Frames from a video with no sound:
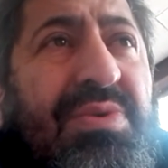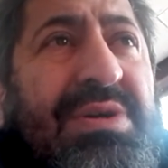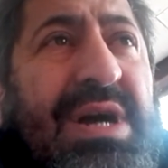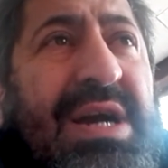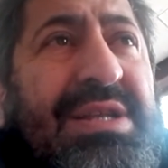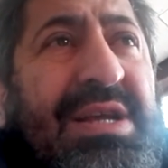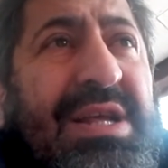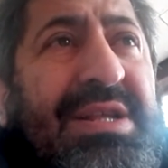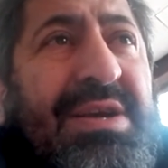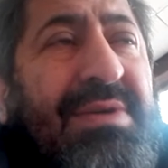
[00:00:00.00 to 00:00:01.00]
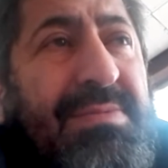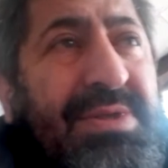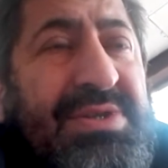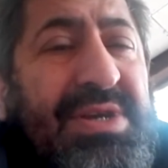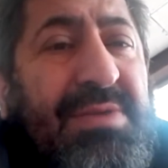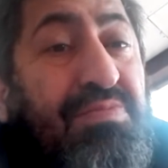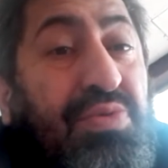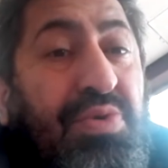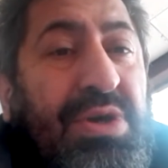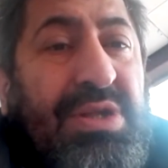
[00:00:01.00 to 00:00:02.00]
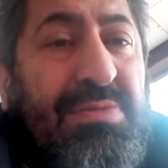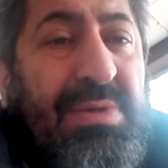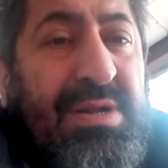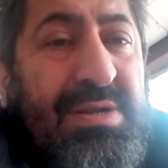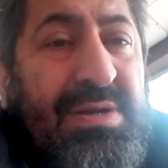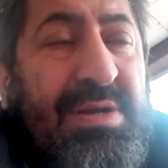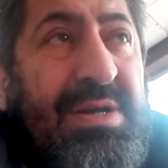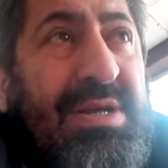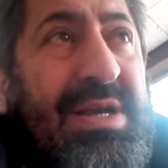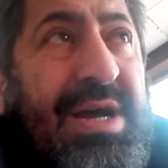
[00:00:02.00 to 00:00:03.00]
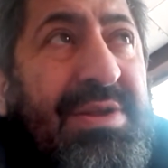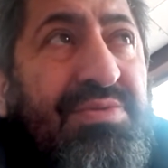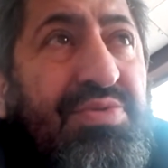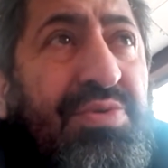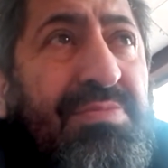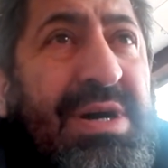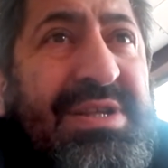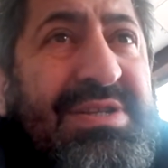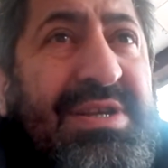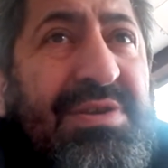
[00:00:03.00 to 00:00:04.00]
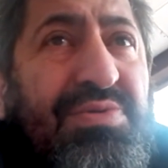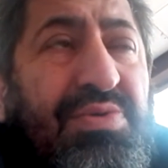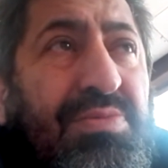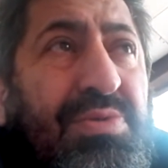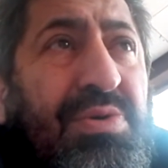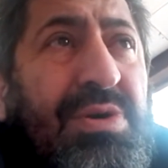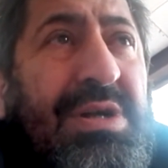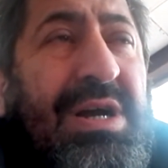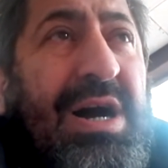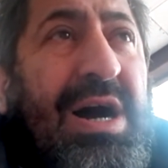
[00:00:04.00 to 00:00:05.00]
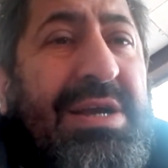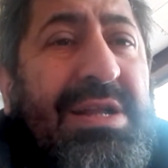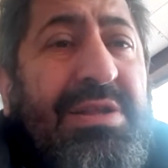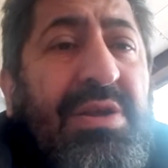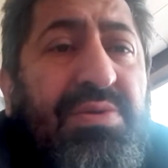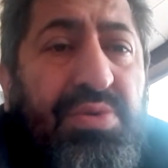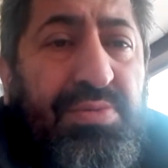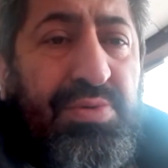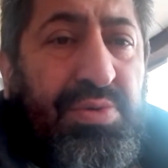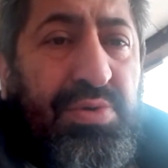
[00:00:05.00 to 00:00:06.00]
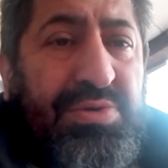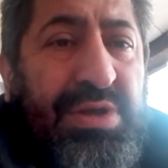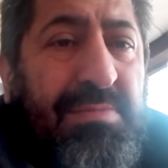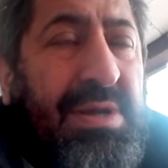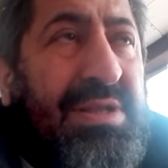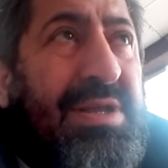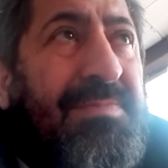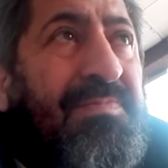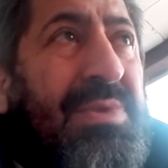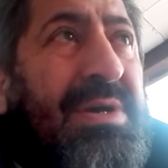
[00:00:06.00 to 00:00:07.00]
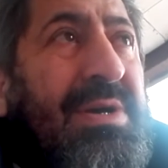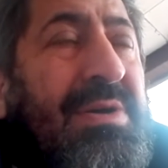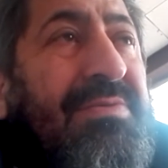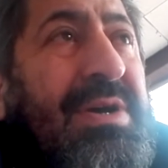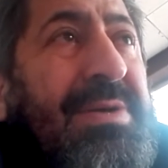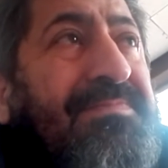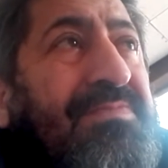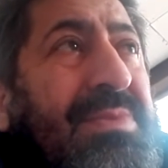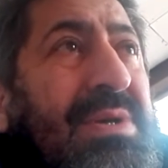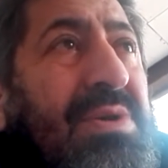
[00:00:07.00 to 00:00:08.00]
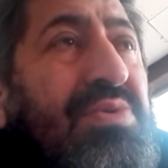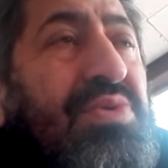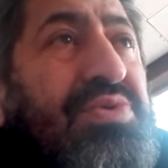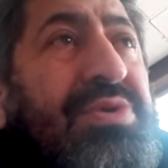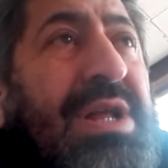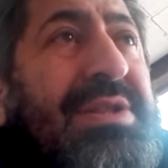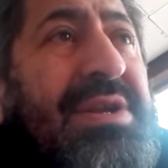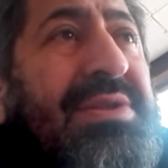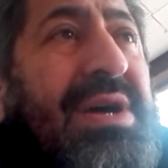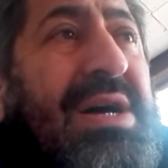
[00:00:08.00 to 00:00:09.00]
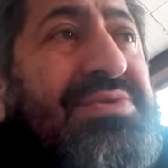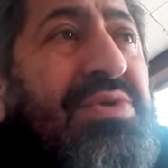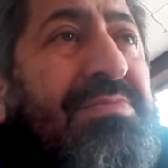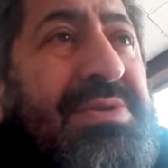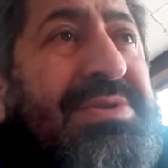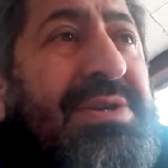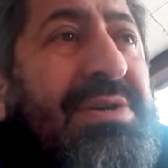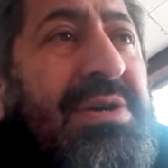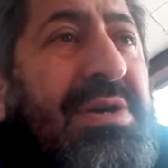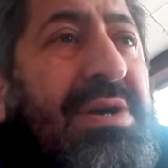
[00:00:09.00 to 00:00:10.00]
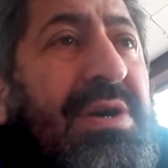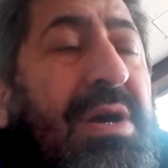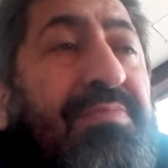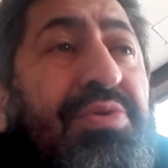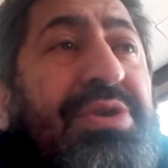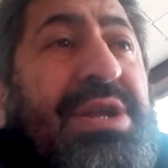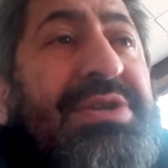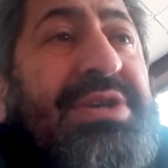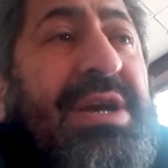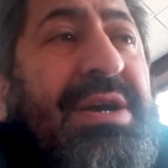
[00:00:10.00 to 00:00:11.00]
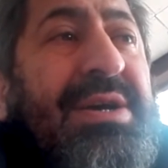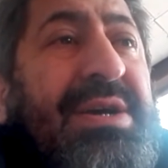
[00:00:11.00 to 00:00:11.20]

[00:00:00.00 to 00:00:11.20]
kaydıyla devam edecek. Büyük ihtimal. Yani durum hadislerin durumu, ayetlerin durumu onu göstermektedir ve kurtulanların da az olması bu derece